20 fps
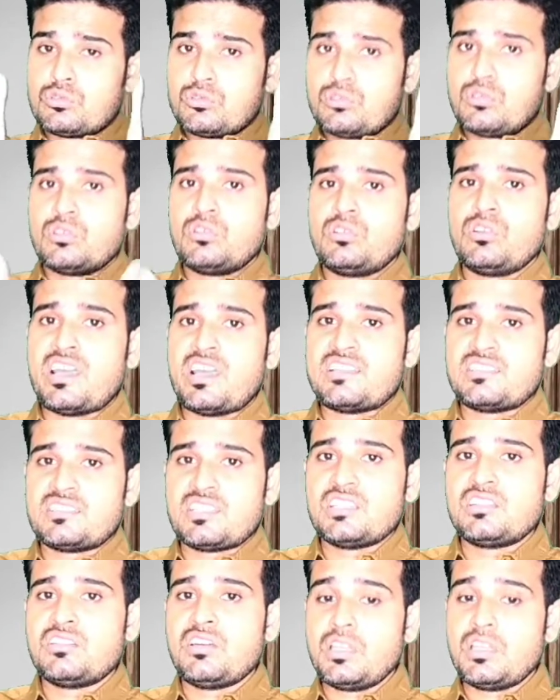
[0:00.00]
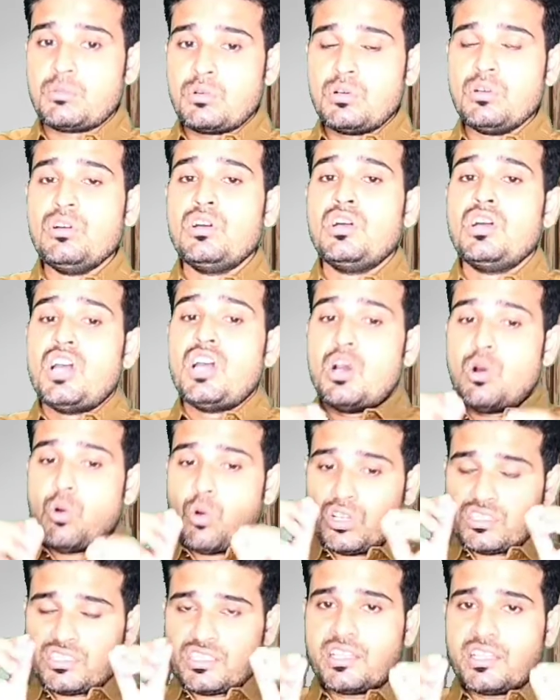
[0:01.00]
সুন্দর করে অ্যান্সার দেওয়ার এবং
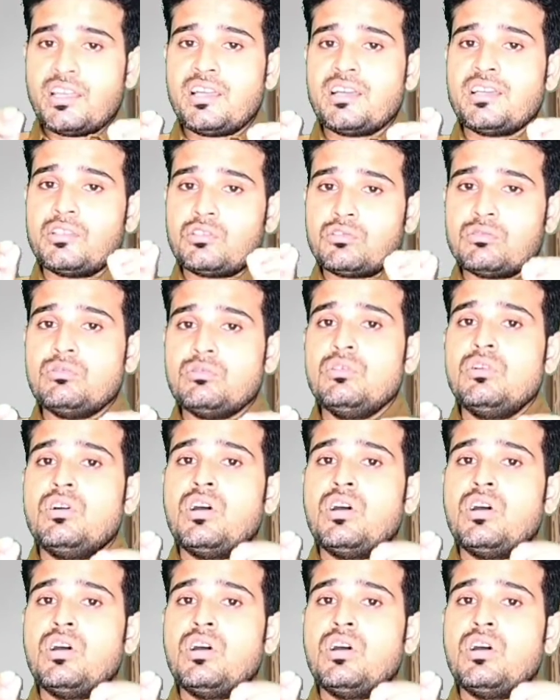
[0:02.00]
অজানা কিছু